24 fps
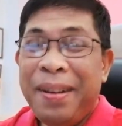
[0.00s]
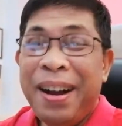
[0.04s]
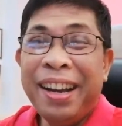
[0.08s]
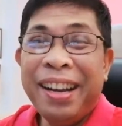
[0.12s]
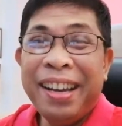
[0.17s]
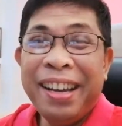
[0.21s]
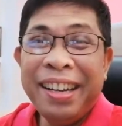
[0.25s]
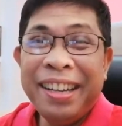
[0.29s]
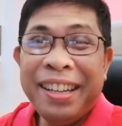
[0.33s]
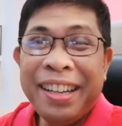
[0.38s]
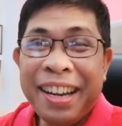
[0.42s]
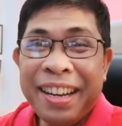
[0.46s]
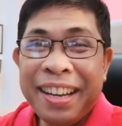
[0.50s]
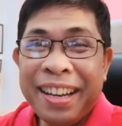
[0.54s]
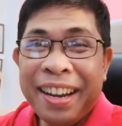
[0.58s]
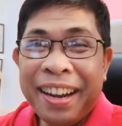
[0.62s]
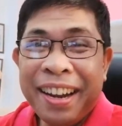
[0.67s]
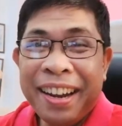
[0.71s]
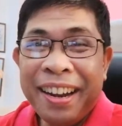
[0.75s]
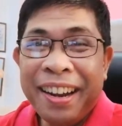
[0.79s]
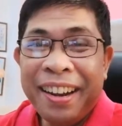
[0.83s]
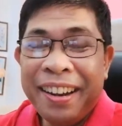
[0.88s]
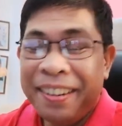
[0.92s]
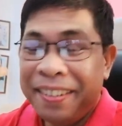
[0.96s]
Bakit
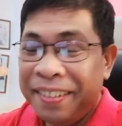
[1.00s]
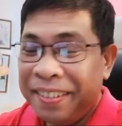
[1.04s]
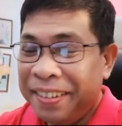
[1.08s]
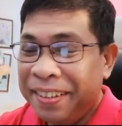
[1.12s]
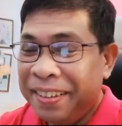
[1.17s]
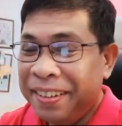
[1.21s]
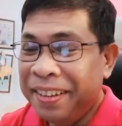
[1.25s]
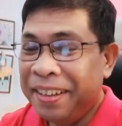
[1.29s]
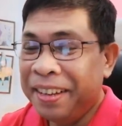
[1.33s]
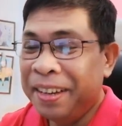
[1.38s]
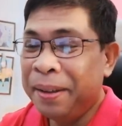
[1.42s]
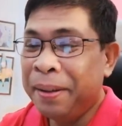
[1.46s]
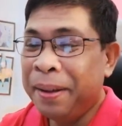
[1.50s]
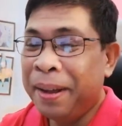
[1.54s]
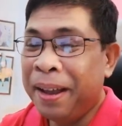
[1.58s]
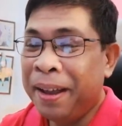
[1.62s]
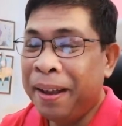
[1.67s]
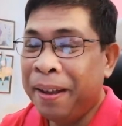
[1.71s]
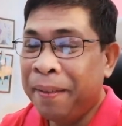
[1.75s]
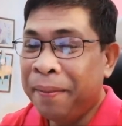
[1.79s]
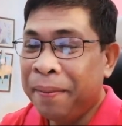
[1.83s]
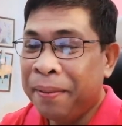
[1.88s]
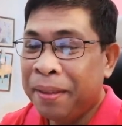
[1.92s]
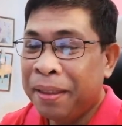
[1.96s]
kaya? Ano
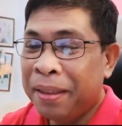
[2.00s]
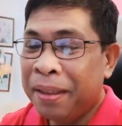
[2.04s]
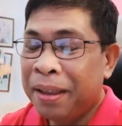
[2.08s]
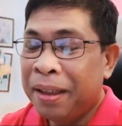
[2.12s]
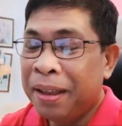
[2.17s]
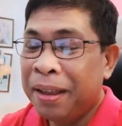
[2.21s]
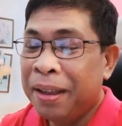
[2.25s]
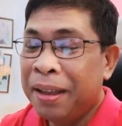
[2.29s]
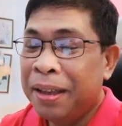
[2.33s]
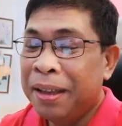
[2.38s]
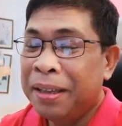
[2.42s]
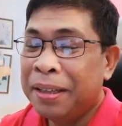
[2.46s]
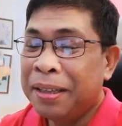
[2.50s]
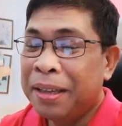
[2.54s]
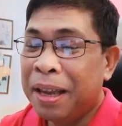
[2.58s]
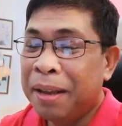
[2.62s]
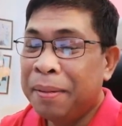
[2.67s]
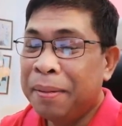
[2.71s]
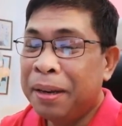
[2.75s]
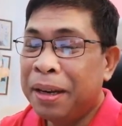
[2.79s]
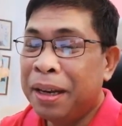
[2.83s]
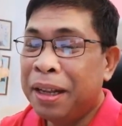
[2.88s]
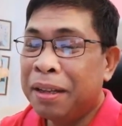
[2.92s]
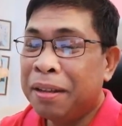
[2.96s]
yan?
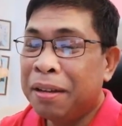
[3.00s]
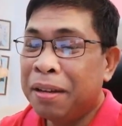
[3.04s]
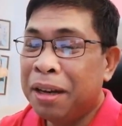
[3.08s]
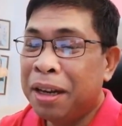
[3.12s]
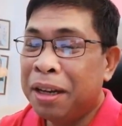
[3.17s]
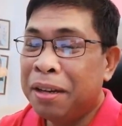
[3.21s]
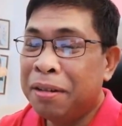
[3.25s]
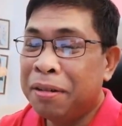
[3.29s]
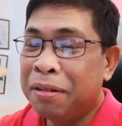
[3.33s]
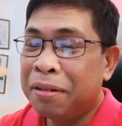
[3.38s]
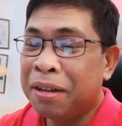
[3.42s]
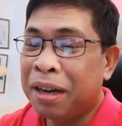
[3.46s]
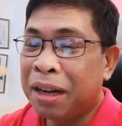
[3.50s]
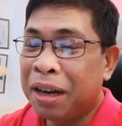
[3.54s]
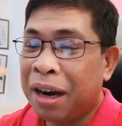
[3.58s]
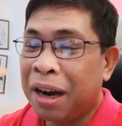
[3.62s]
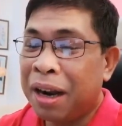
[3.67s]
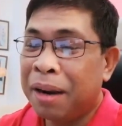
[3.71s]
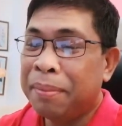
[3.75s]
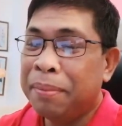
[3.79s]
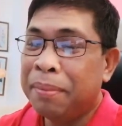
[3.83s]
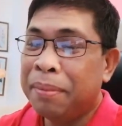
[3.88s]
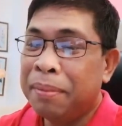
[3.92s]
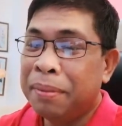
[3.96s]
Sabi dito ni Duke
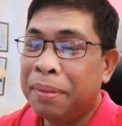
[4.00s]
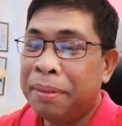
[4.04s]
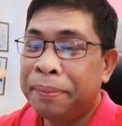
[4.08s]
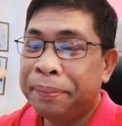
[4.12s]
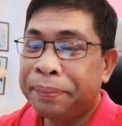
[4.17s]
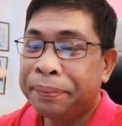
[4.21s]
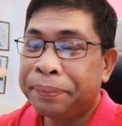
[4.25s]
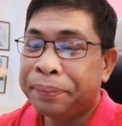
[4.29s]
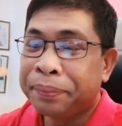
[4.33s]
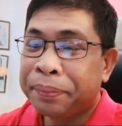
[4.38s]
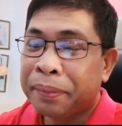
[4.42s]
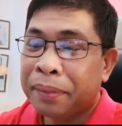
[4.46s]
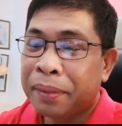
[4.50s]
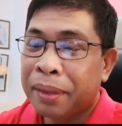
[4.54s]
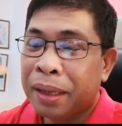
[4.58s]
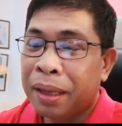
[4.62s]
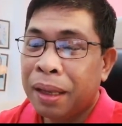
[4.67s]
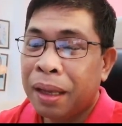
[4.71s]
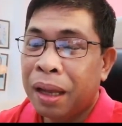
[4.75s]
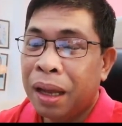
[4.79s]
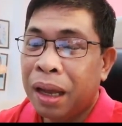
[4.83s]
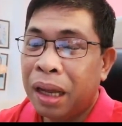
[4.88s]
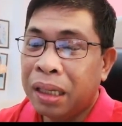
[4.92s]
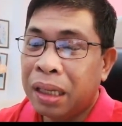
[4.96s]
Ram,
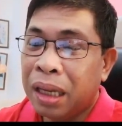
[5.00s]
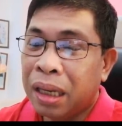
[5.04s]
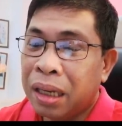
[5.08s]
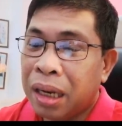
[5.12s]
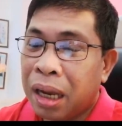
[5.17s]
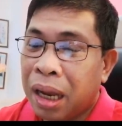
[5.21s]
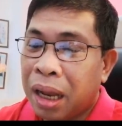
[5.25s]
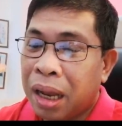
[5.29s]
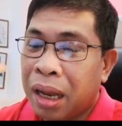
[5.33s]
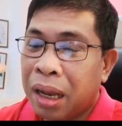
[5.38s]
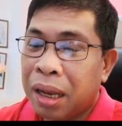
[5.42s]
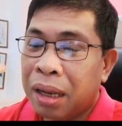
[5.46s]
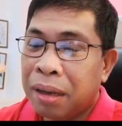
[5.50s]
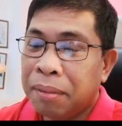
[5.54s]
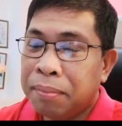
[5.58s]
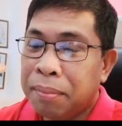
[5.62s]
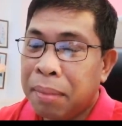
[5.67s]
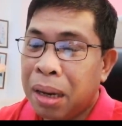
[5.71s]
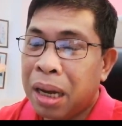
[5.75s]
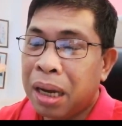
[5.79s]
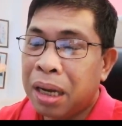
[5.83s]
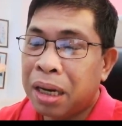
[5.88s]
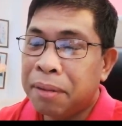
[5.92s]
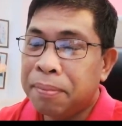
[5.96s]
ayan na,
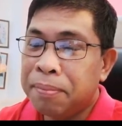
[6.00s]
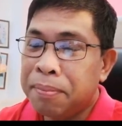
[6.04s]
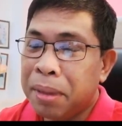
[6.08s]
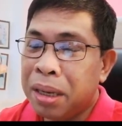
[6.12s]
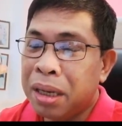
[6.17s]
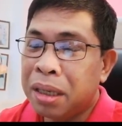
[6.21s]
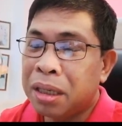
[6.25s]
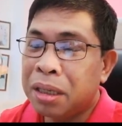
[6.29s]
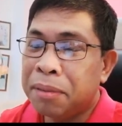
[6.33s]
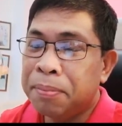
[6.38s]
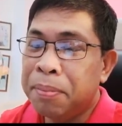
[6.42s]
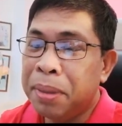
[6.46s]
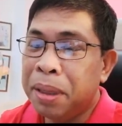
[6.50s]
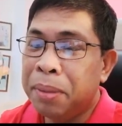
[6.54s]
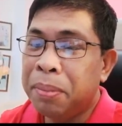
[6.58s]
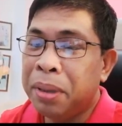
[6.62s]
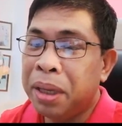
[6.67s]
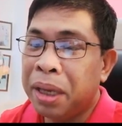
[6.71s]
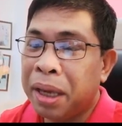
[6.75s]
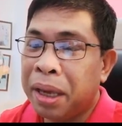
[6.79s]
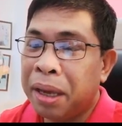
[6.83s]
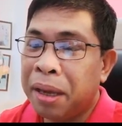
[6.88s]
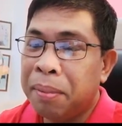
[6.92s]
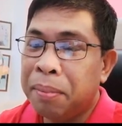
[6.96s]
Mar meets
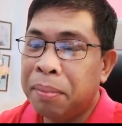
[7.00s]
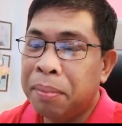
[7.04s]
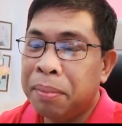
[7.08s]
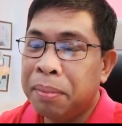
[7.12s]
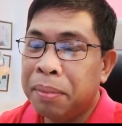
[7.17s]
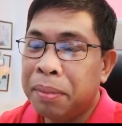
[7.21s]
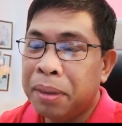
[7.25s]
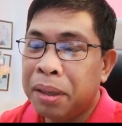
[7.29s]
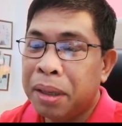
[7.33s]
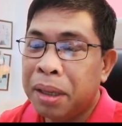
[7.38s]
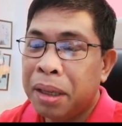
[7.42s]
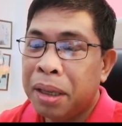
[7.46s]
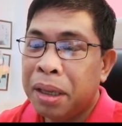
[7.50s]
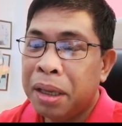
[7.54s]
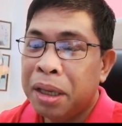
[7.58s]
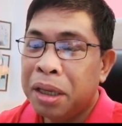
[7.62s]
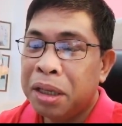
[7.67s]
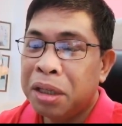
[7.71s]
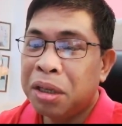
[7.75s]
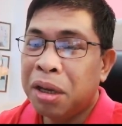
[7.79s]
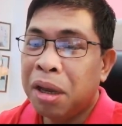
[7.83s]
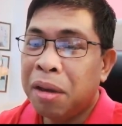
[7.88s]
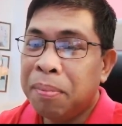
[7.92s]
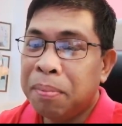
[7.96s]
BBM.
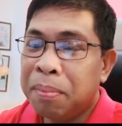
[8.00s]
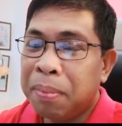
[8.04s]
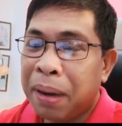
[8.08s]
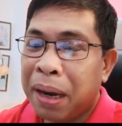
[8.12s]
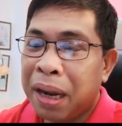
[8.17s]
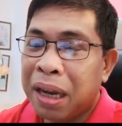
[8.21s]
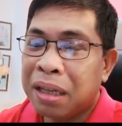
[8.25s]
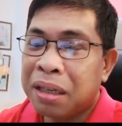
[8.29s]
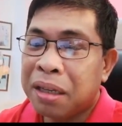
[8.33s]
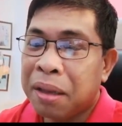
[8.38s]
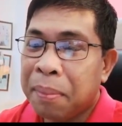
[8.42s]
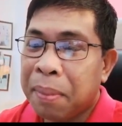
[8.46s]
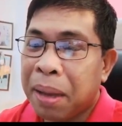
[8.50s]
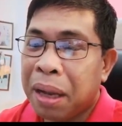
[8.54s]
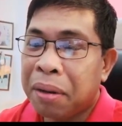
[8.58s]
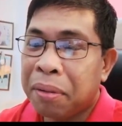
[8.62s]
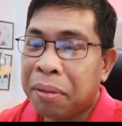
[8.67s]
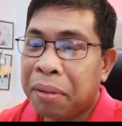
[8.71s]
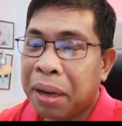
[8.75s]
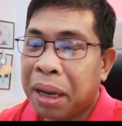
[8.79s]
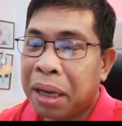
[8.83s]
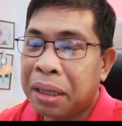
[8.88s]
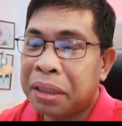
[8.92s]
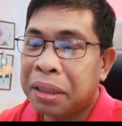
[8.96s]
Siyempre, si
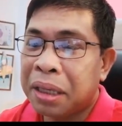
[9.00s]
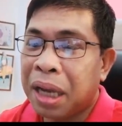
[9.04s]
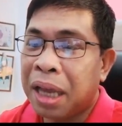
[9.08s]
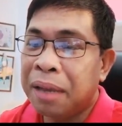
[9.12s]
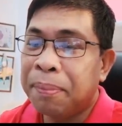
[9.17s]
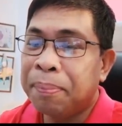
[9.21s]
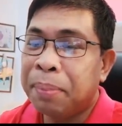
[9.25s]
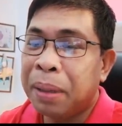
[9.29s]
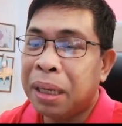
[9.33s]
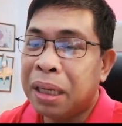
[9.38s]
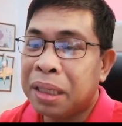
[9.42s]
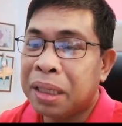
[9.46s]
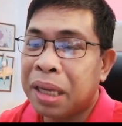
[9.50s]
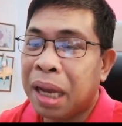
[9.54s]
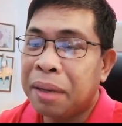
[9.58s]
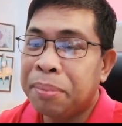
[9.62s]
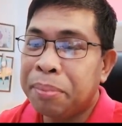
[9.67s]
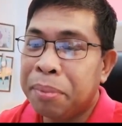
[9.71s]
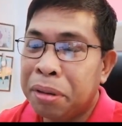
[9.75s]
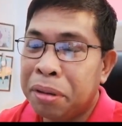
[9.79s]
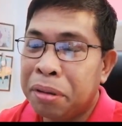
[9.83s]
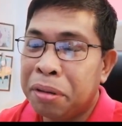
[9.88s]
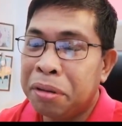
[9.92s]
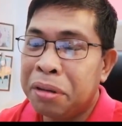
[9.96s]
Marohas ay
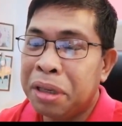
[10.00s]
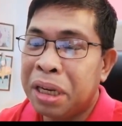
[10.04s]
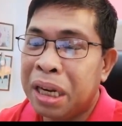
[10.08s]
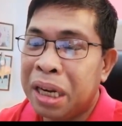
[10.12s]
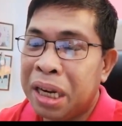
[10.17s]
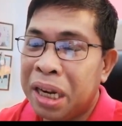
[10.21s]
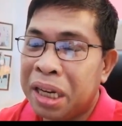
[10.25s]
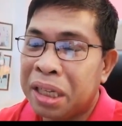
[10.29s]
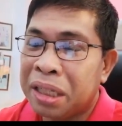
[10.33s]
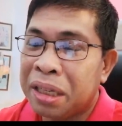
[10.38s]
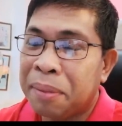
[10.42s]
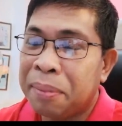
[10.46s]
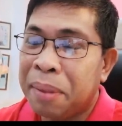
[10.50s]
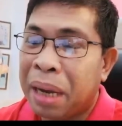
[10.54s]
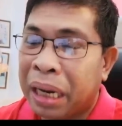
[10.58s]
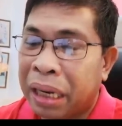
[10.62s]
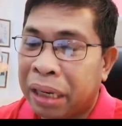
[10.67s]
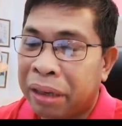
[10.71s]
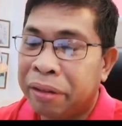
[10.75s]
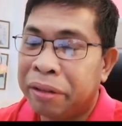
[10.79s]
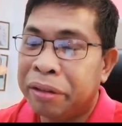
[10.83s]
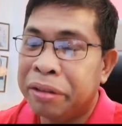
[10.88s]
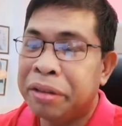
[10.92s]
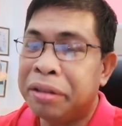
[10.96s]
pinsang buo ni Lisa
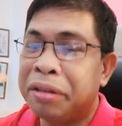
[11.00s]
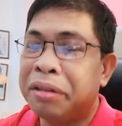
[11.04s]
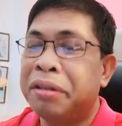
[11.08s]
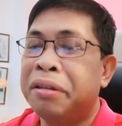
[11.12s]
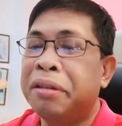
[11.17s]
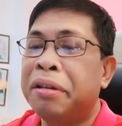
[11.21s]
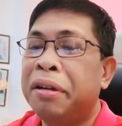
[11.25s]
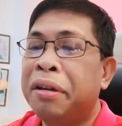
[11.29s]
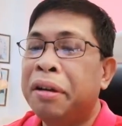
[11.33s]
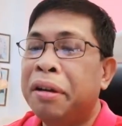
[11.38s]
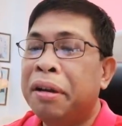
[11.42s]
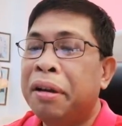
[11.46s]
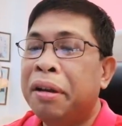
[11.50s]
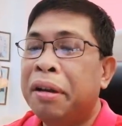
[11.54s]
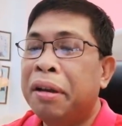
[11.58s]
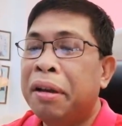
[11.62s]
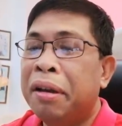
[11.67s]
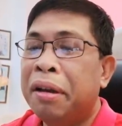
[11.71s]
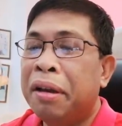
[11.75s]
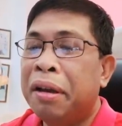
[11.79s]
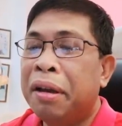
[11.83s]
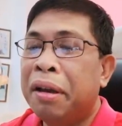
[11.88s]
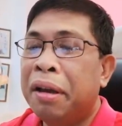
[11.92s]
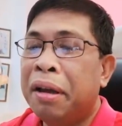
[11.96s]
Marcos,
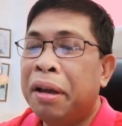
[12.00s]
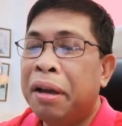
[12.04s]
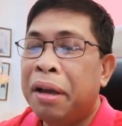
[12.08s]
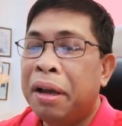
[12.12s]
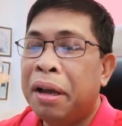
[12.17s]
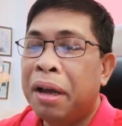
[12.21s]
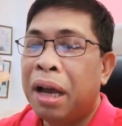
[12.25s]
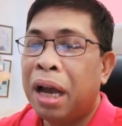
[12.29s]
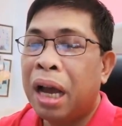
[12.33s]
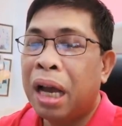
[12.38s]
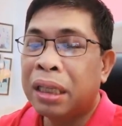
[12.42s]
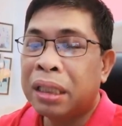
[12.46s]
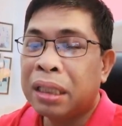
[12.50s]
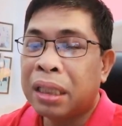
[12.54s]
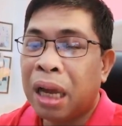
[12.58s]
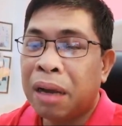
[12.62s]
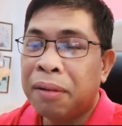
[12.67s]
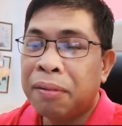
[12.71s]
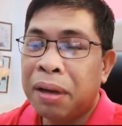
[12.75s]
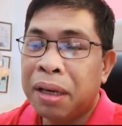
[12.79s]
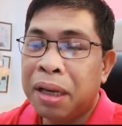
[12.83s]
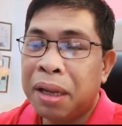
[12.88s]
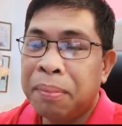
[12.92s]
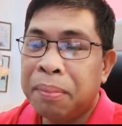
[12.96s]

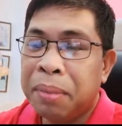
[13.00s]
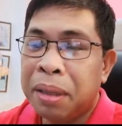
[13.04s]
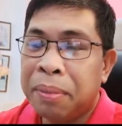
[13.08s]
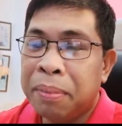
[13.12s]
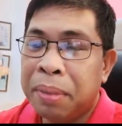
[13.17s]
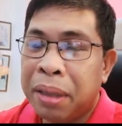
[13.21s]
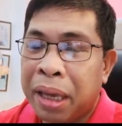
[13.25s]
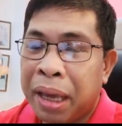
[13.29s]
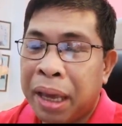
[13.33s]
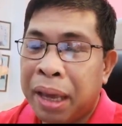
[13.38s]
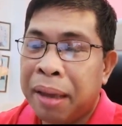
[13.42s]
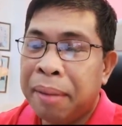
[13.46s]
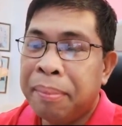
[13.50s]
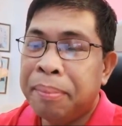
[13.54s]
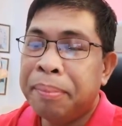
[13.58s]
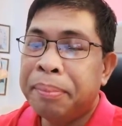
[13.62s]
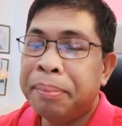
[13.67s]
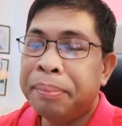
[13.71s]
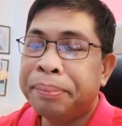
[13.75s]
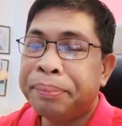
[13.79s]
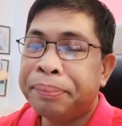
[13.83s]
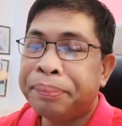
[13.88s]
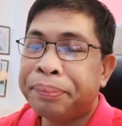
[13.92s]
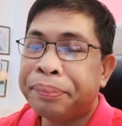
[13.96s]
asawa ni BBM.
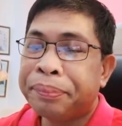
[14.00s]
